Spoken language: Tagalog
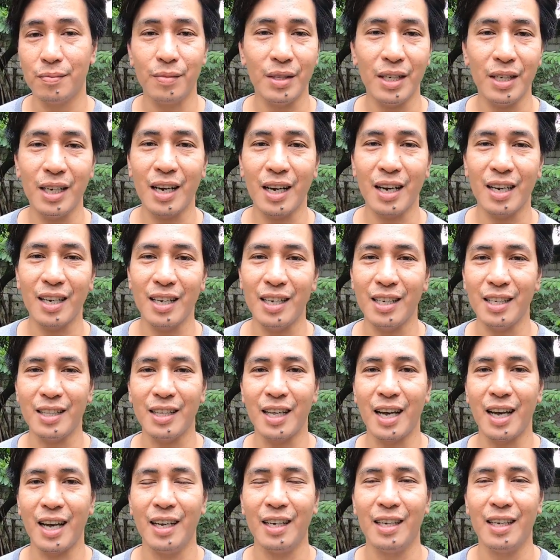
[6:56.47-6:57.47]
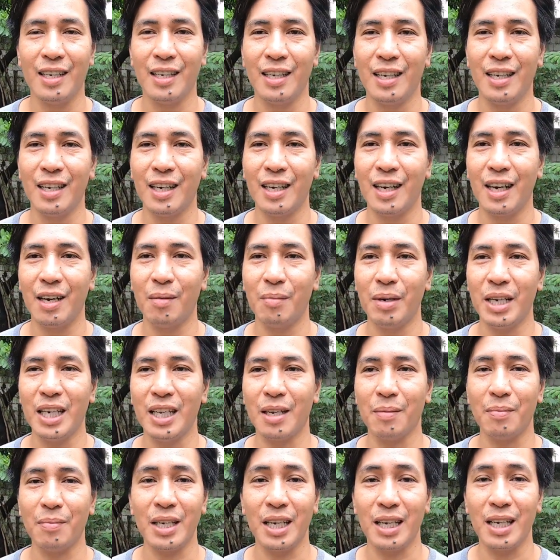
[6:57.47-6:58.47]
hindi ka kikita kaya
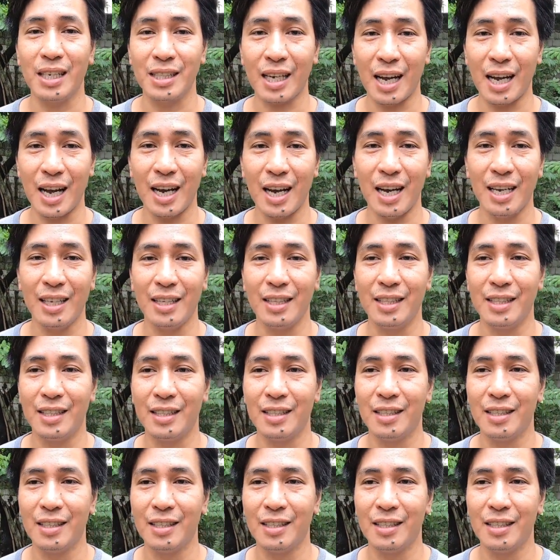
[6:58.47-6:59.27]
mahirap ding asahan